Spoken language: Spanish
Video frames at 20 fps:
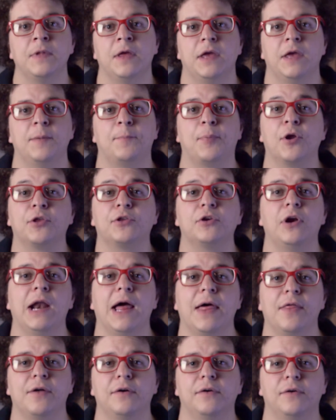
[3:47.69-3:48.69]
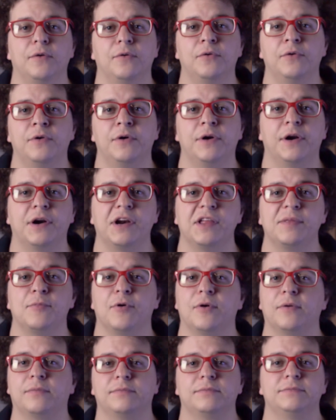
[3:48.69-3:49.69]
Y por otro lado, un
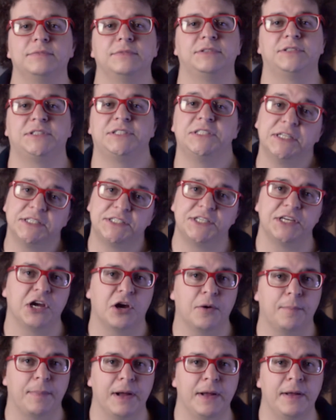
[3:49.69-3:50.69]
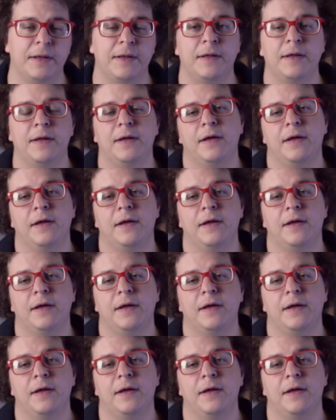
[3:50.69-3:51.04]
ritmo sin síncopa